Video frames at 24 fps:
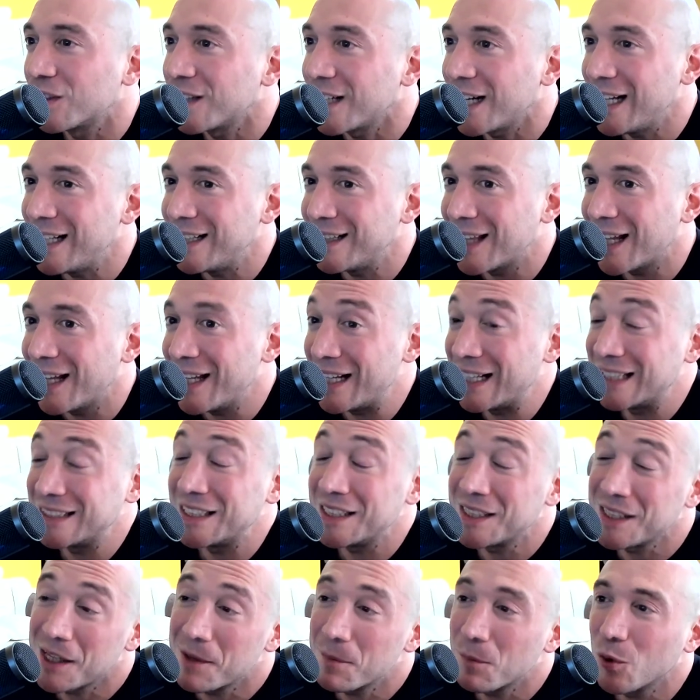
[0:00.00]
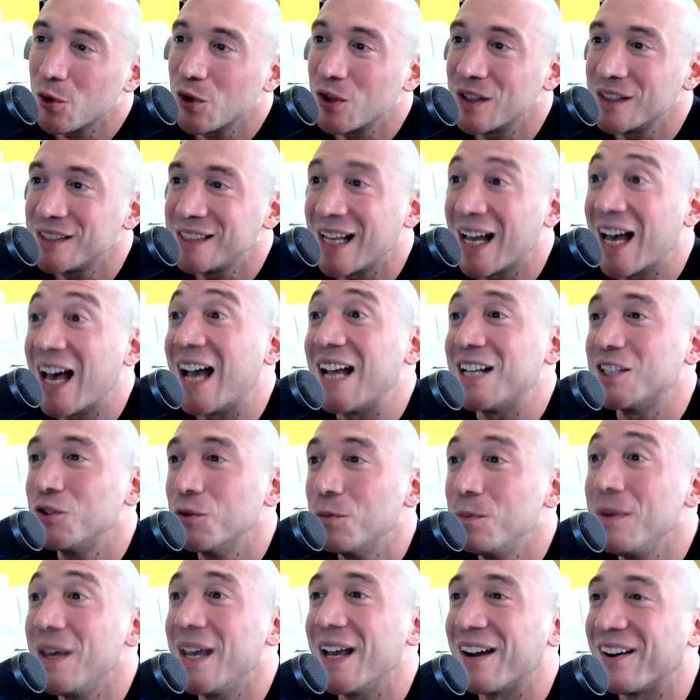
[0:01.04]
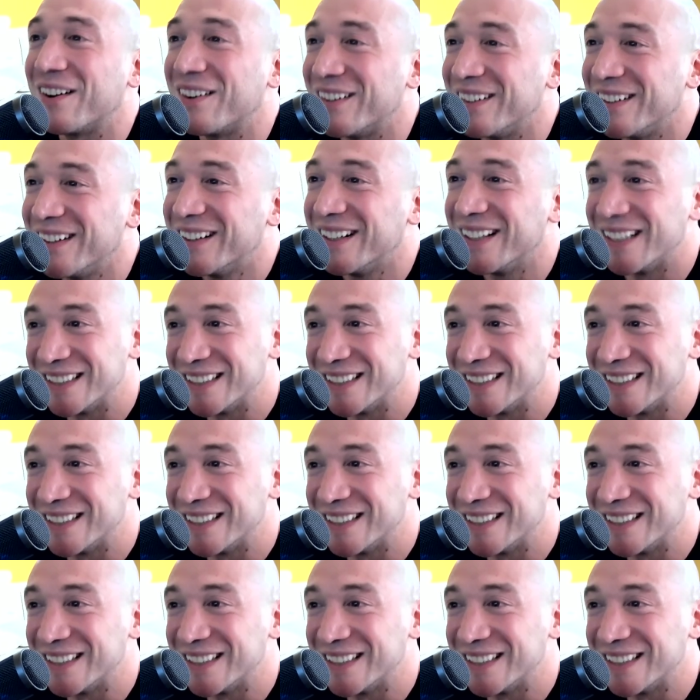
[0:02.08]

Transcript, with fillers: 30, y en ese tiempo yo decía, ah, es un viejo, ¿no?